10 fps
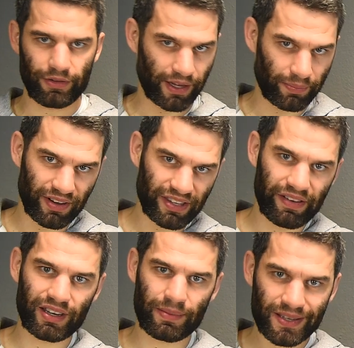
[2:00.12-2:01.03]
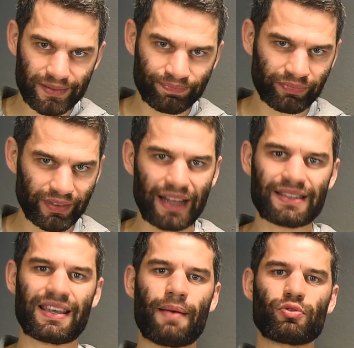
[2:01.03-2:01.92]
also ich habe die Wasserwerte gemessen, da
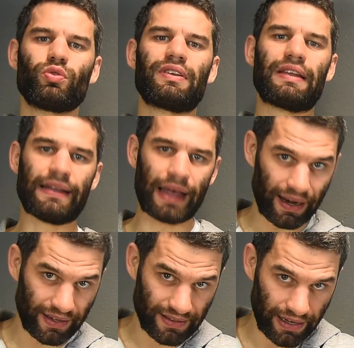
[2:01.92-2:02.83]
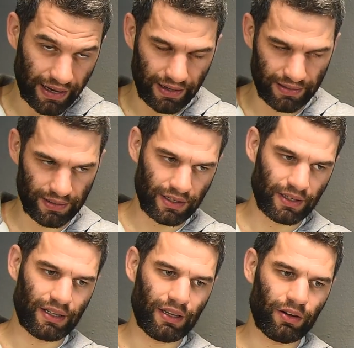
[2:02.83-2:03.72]
hat sich absolut gar nichts geändert.
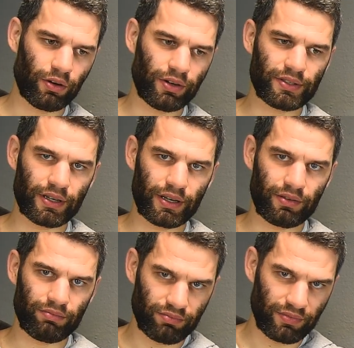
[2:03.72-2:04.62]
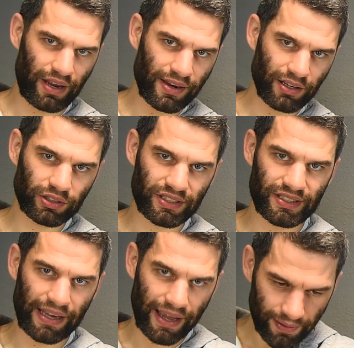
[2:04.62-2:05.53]
Und der Hintergrund
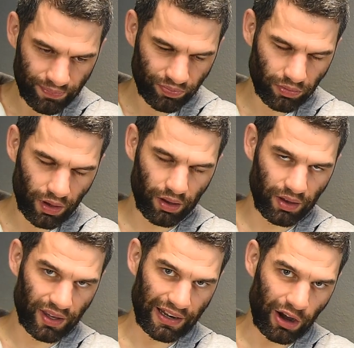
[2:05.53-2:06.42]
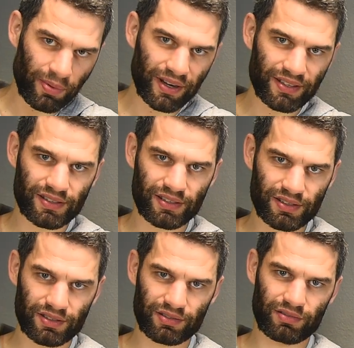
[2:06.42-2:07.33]
ist der, ich glaube, dass
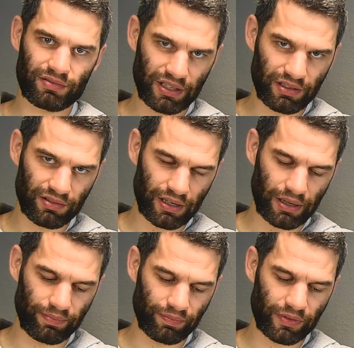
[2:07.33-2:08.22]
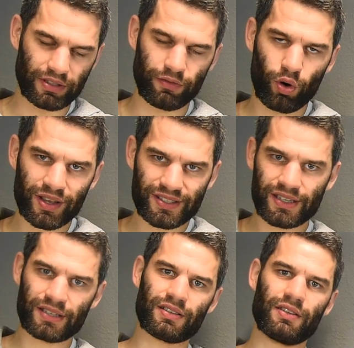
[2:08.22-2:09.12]
es die, ähm, diese
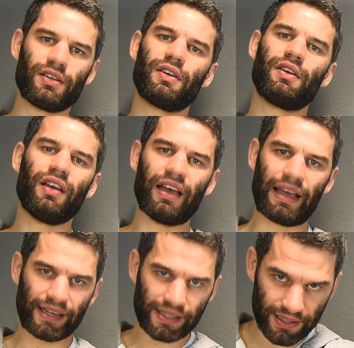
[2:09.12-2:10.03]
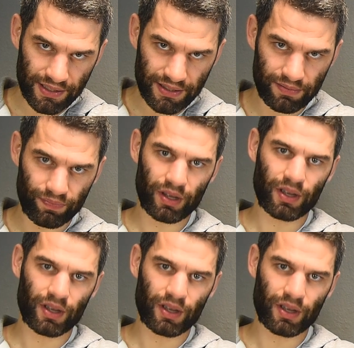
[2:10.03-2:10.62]
Vorsicht richtig ist.